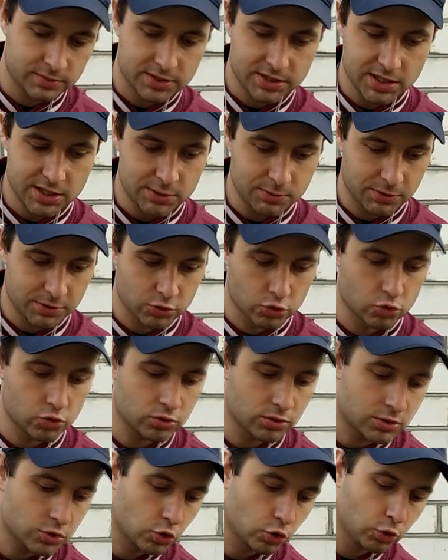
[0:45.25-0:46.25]
Здесь
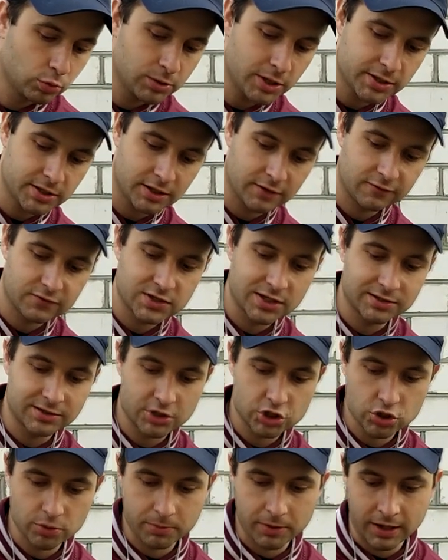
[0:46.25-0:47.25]
присутствует у нас углубление в
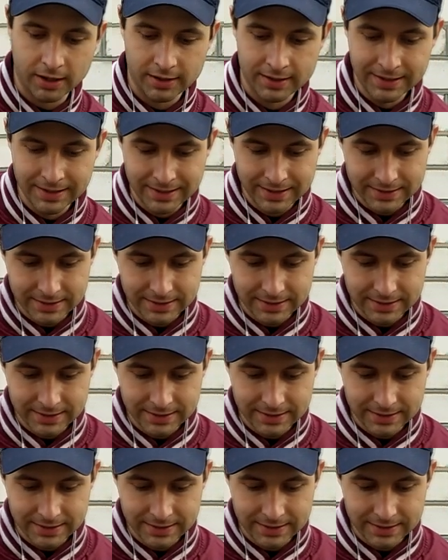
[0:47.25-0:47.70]
центре шипа.